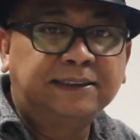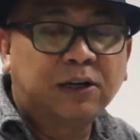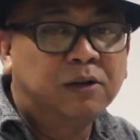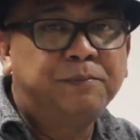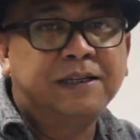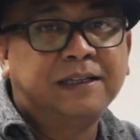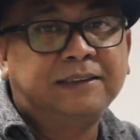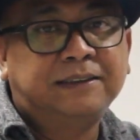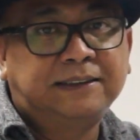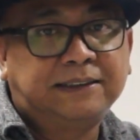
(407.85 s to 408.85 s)
jauh lebih
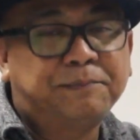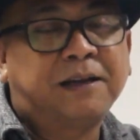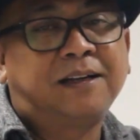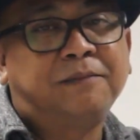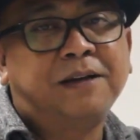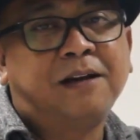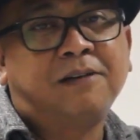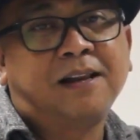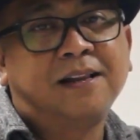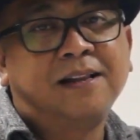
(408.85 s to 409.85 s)
cepat, lebih
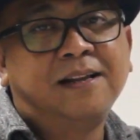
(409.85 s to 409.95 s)
awal.